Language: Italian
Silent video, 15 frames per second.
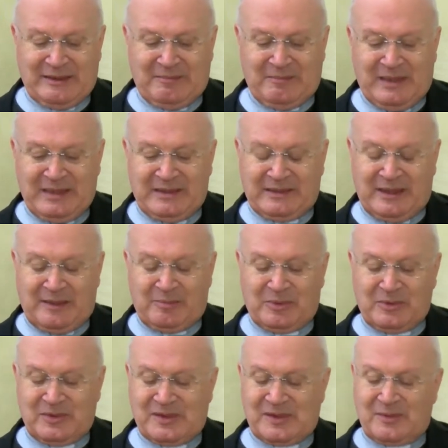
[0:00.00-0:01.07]
Mentre
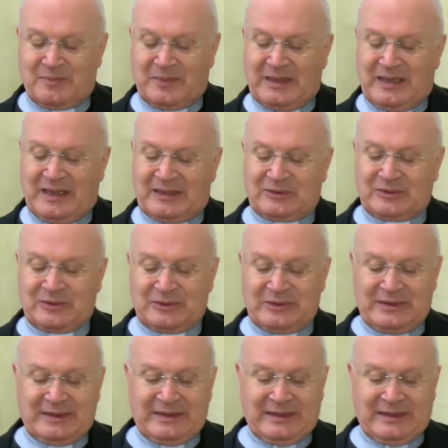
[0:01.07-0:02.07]
Ponzio Pilato